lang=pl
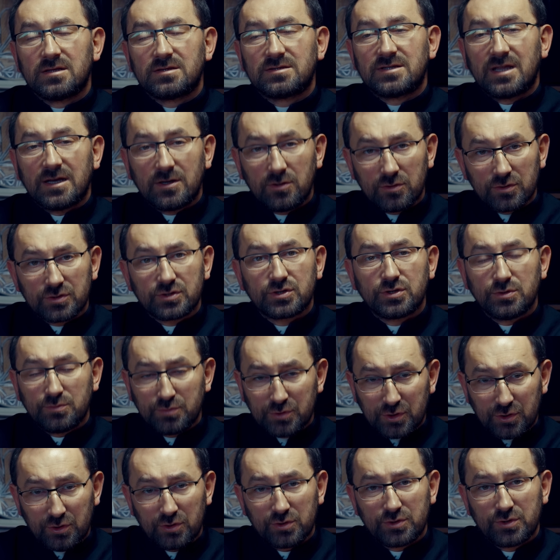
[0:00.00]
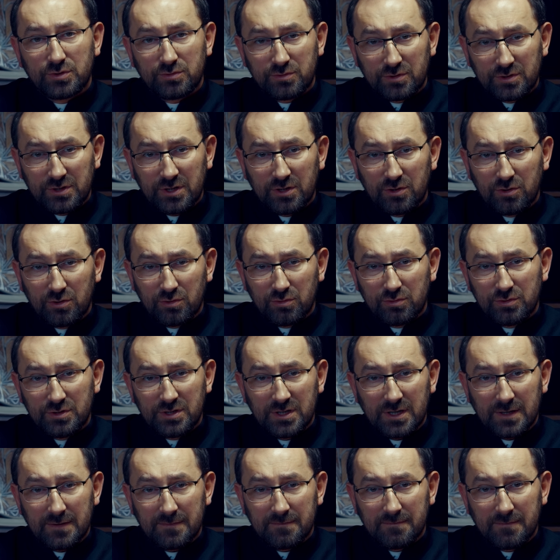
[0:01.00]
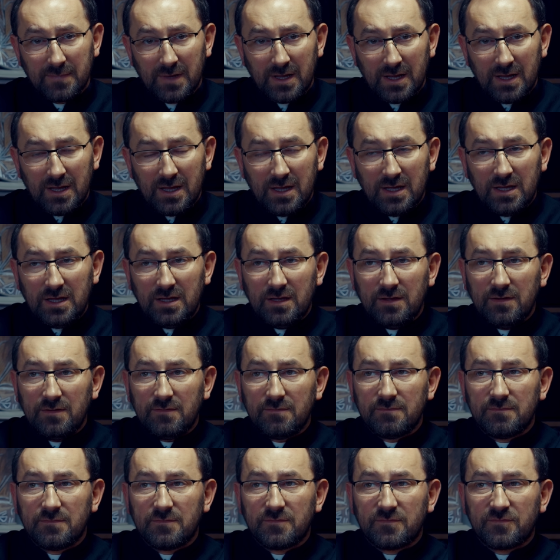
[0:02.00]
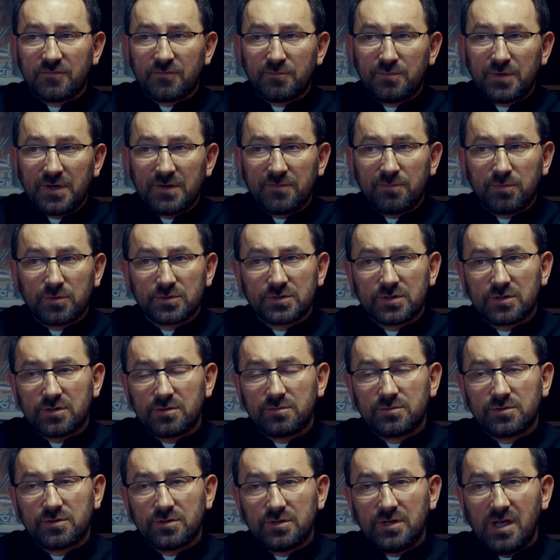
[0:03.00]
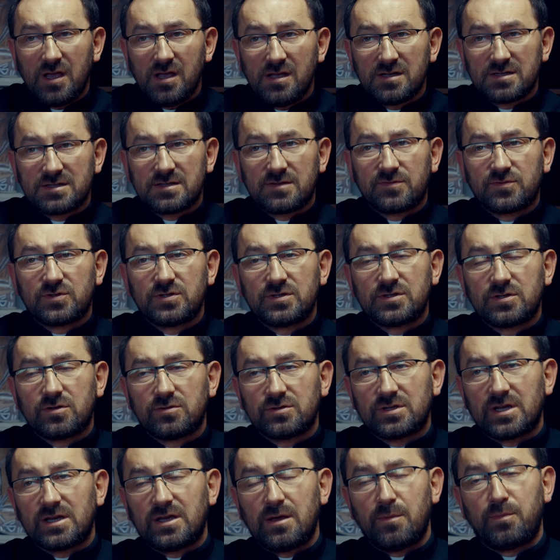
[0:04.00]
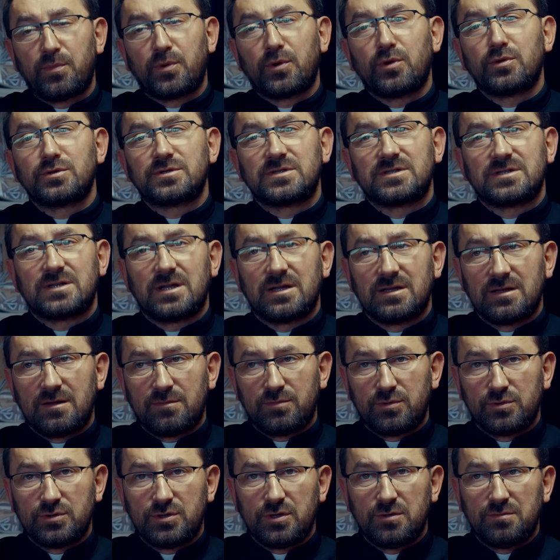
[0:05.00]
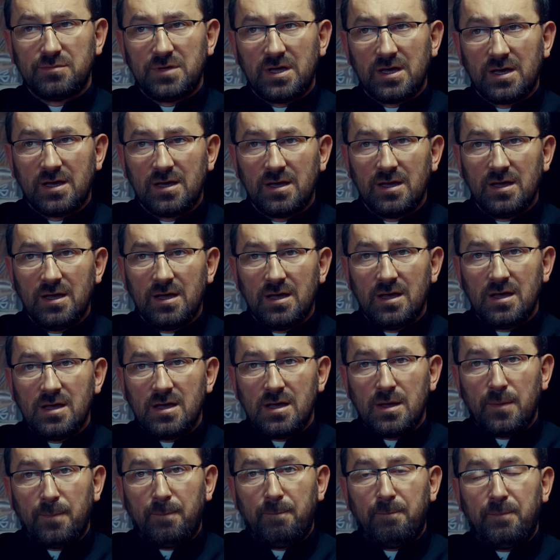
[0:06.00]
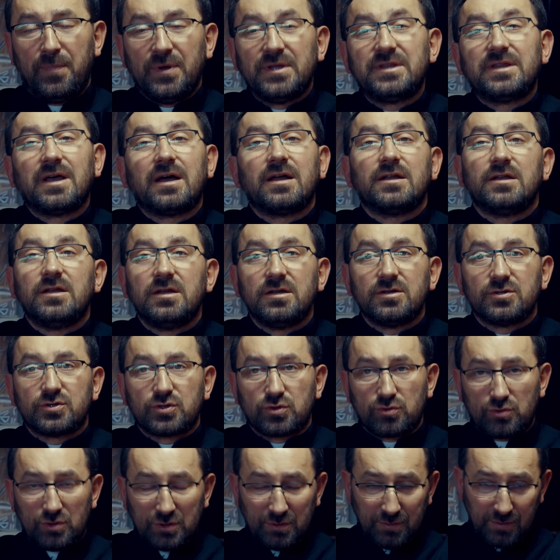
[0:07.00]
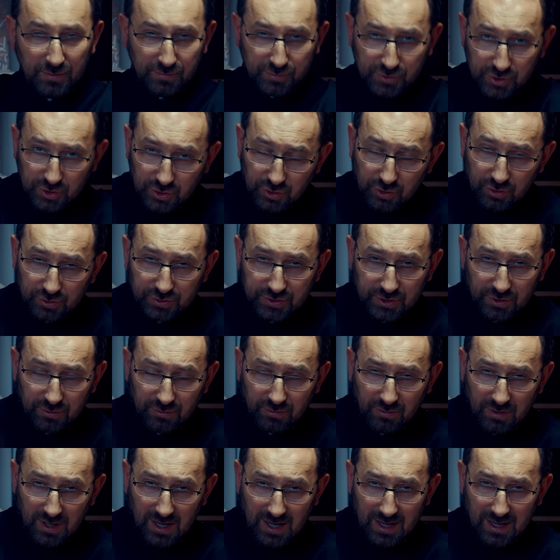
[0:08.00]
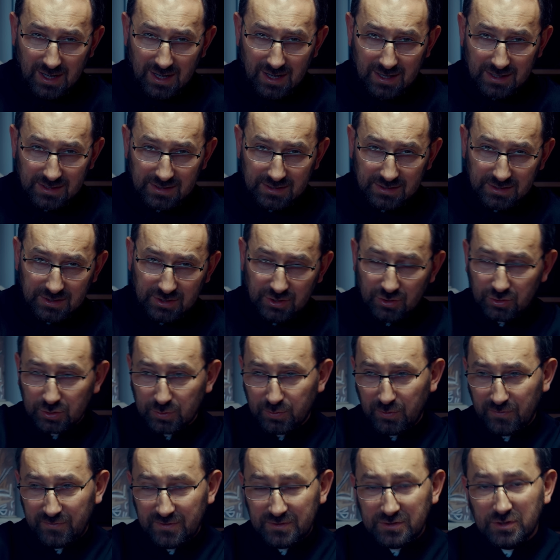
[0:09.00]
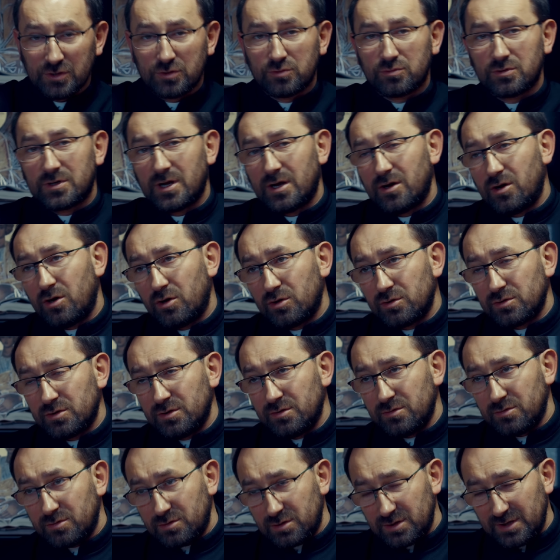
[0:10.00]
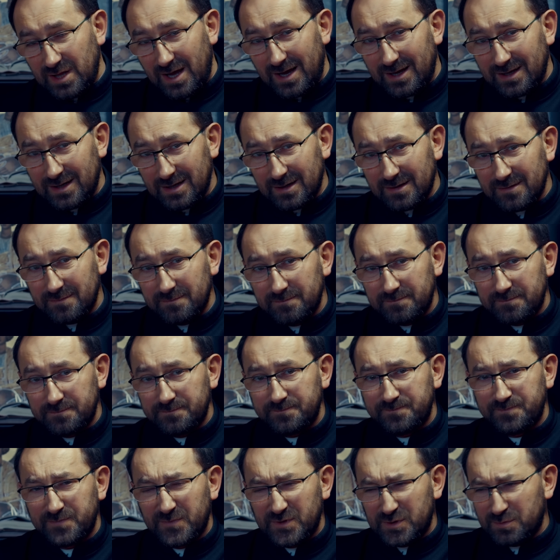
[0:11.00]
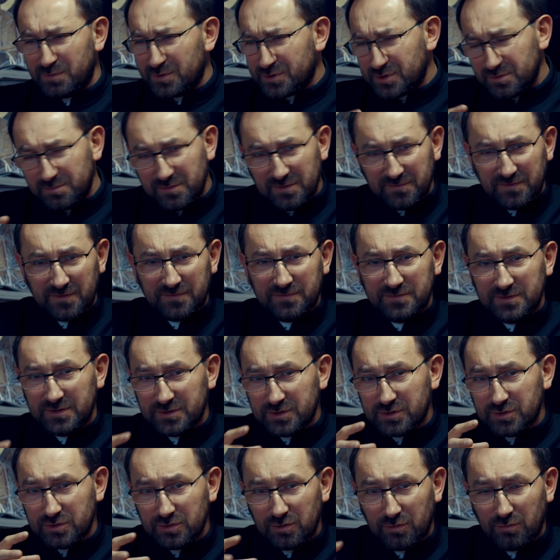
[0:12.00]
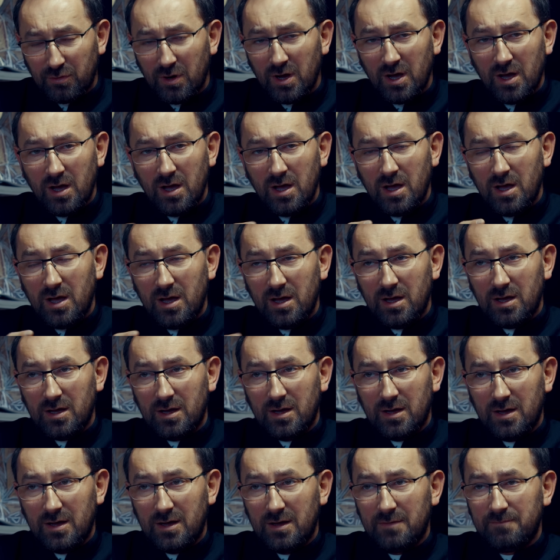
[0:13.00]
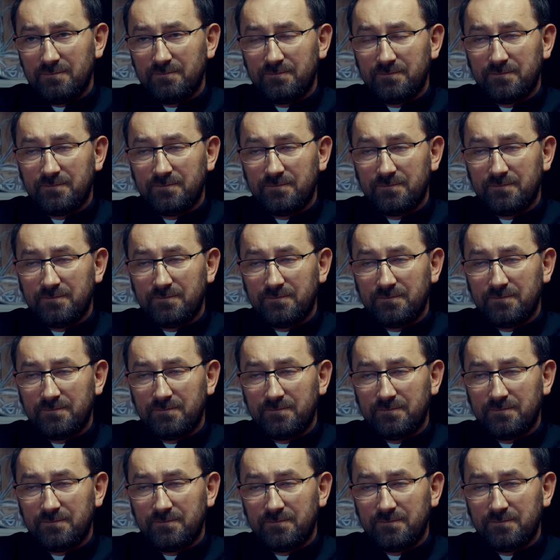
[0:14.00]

tego, z czym przychodzą do niego ludzie. I wbrew pozorom, to nie jest wszystko takie proste na poziomie pytań, z którymi przychodzą i odpowiedzi, które on daje. Zobaczymy wewnętrzną e,